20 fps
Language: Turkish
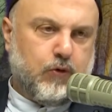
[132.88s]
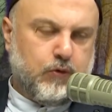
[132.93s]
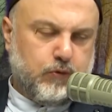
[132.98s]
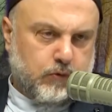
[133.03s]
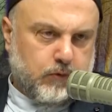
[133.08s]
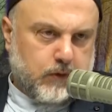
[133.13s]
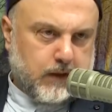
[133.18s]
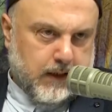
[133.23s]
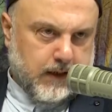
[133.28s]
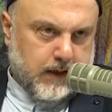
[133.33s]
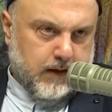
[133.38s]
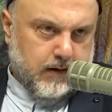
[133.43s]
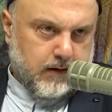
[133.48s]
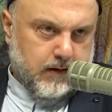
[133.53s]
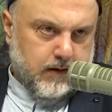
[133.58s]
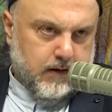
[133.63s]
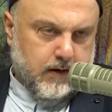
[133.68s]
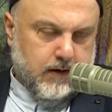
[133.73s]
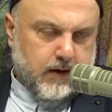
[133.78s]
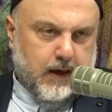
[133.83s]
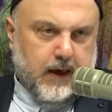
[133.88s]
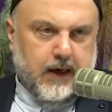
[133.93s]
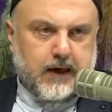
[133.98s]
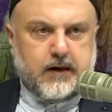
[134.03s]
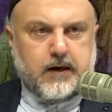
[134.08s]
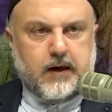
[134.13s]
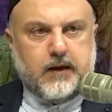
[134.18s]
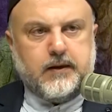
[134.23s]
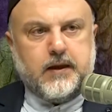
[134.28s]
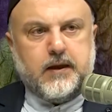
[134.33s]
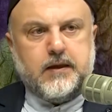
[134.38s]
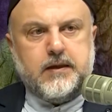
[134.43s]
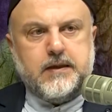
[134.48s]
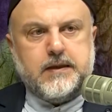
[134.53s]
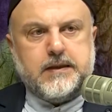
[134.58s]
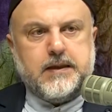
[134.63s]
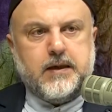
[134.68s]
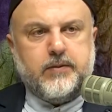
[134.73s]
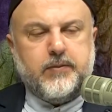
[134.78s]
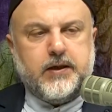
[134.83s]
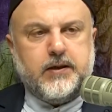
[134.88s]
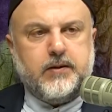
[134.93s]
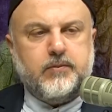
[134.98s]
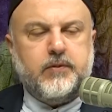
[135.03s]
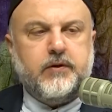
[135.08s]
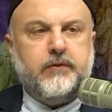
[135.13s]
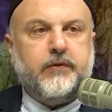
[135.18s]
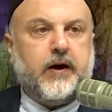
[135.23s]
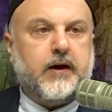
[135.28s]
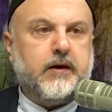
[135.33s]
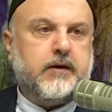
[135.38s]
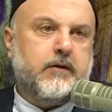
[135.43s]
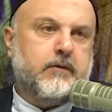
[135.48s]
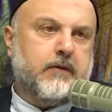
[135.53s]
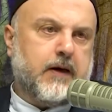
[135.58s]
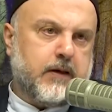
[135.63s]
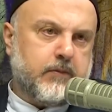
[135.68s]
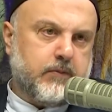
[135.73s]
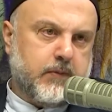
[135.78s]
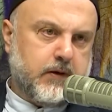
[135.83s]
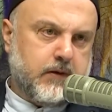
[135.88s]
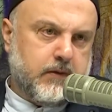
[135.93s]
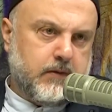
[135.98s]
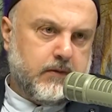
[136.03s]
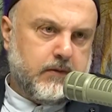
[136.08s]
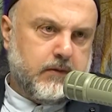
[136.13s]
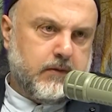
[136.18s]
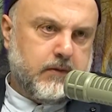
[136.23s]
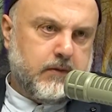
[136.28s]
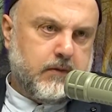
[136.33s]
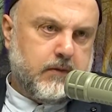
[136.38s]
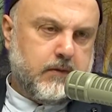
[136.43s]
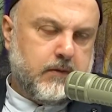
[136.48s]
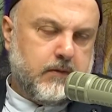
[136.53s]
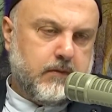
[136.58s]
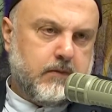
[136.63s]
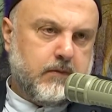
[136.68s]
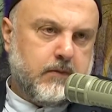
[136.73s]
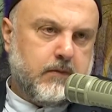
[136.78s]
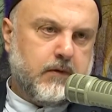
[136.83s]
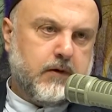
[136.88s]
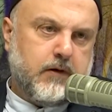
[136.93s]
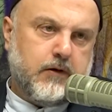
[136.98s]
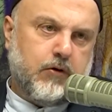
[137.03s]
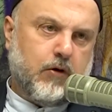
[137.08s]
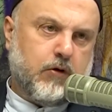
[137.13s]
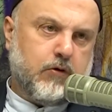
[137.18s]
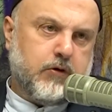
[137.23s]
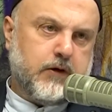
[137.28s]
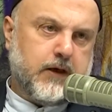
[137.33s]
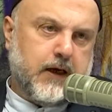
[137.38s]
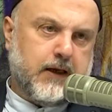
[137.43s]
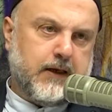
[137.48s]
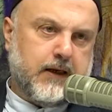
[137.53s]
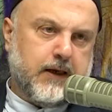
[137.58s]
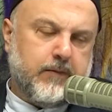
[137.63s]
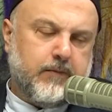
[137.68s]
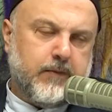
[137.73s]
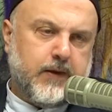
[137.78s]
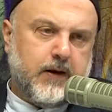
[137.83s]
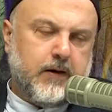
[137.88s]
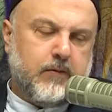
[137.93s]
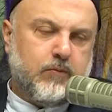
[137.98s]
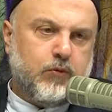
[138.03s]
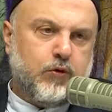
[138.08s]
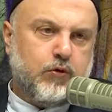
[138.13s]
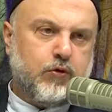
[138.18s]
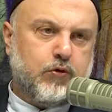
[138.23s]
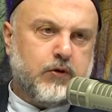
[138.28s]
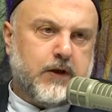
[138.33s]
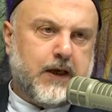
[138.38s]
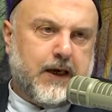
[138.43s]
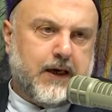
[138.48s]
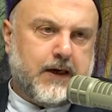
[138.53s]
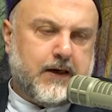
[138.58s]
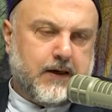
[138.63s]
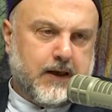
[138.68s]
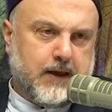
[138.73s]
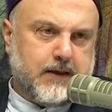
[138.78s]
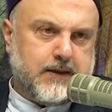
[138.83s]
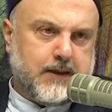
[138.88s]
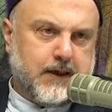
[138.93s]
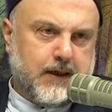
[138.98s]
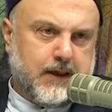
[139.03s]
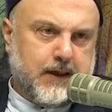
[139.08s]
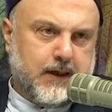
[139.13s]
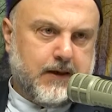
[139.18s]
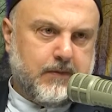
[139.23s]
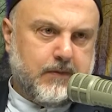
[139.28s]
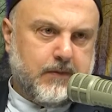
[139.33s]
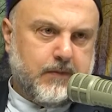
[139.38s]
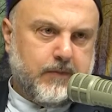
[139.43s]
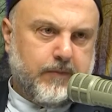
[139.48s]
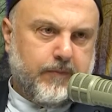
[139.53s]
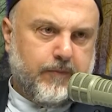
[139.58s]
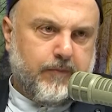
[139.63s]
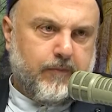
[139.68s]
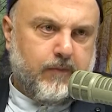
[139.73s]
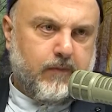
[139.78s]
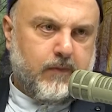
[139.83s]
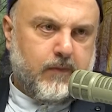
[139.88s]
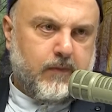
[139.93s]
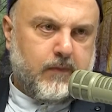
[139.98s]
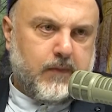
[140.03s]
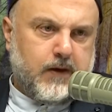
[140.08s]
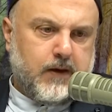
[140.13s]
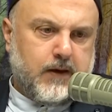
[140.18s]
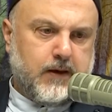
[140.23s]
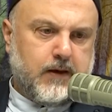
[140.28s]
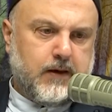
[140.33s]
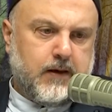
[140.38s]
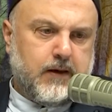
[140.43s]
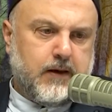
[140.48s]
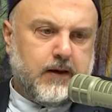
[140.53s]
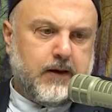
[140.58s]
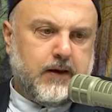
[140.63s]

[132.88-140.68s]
Onunla ekrandan izlemenin bir farkı var mı? Yok yani bugün ekran sana e,